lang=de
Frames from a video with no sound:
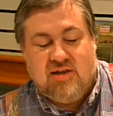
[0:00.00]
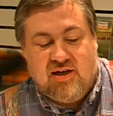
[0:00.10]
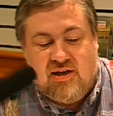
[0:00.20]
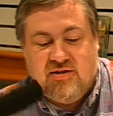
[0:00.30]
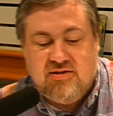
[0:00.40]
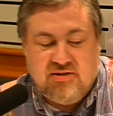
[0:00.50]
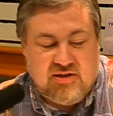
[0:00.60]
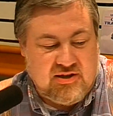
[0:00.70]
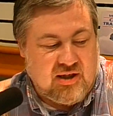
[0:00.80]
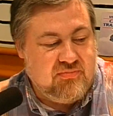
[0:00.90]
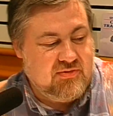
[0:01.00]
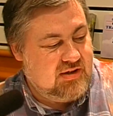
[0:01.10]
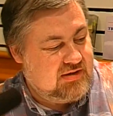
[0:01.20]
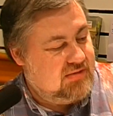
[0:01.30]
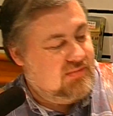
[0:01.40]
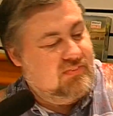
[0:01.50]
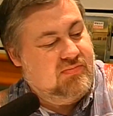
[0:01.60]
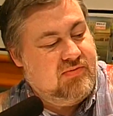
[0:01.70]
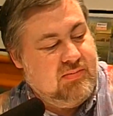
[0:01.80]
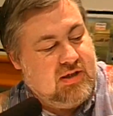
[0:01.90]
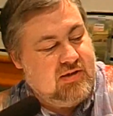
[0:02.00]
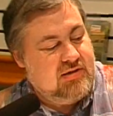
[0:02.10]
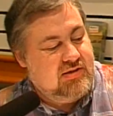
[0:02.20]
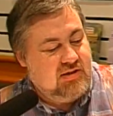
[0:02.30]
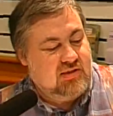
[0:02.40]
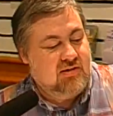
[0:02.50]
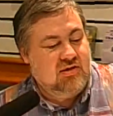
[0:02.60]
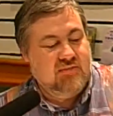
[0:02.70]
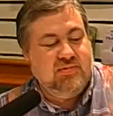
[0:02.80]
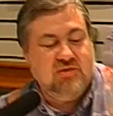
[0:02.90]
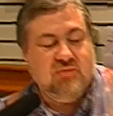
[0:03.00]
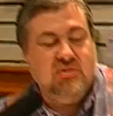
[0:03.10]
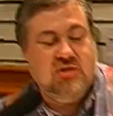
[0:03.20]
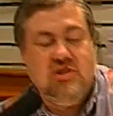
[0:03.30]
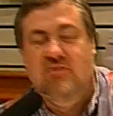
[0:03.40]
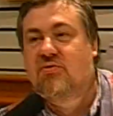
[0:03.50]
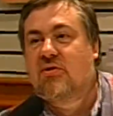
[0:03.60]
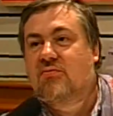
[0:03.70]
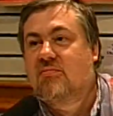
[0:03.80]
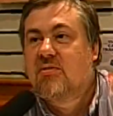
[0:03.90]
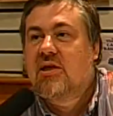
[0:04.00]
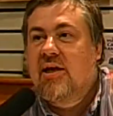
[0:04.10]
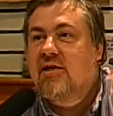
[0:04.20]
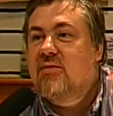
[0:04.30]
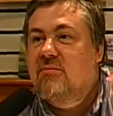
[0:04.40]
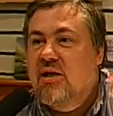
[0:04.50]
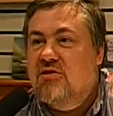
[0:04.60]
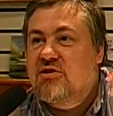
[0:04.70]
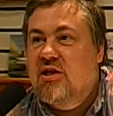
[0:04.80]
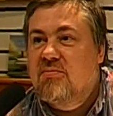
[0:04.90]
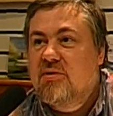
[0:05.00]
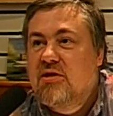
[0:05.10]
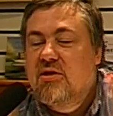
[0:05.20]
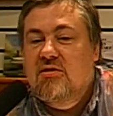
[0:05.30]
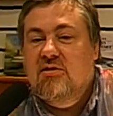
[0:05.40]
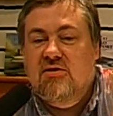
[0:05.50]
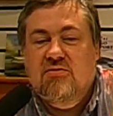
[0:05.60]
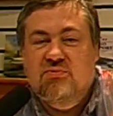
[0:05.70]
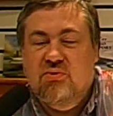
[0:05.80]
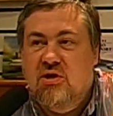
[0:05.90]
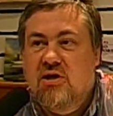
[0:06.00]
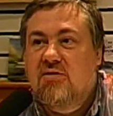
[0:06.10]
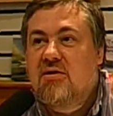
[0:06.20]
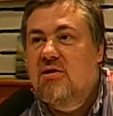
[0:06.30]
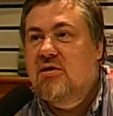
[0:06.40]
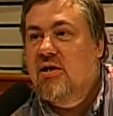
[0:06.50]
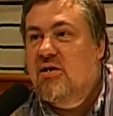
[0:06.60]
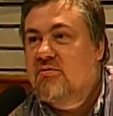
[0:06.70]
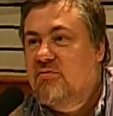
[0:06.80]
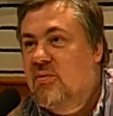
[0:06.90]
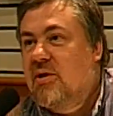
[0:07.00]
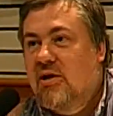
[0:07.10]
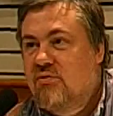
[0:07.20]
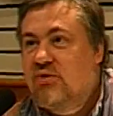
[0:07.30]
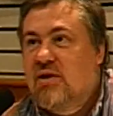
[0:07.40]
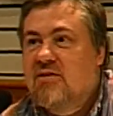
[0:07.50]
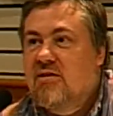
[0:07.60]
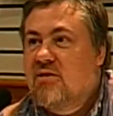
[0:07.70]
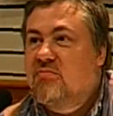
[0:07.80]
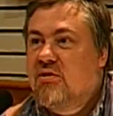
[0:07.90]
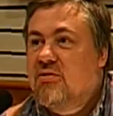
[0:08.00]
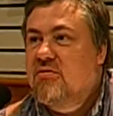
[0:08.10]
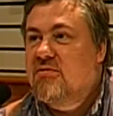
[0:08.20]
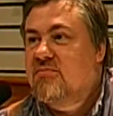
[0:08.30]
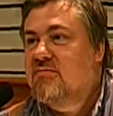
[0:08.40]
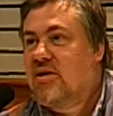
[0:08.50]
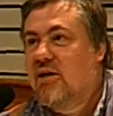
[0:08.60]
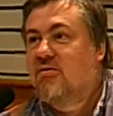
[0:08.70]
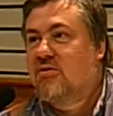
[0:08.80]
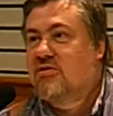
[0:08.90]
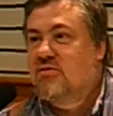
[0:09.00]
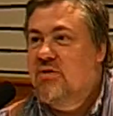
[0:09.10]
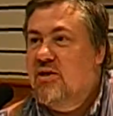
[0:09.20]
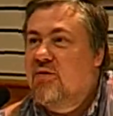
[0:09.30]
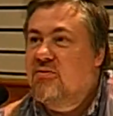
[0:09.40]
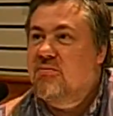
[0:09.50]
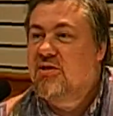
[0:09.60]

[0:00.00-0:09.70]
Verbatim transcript: Naja, ich habe, wie wie man hier sieht, äh, bin ich umgestiegen auf einen kleineren Maßstab. Denn früher, äh, wenn man anfängt, dann hat man ja noch nicht so viel Ahnung.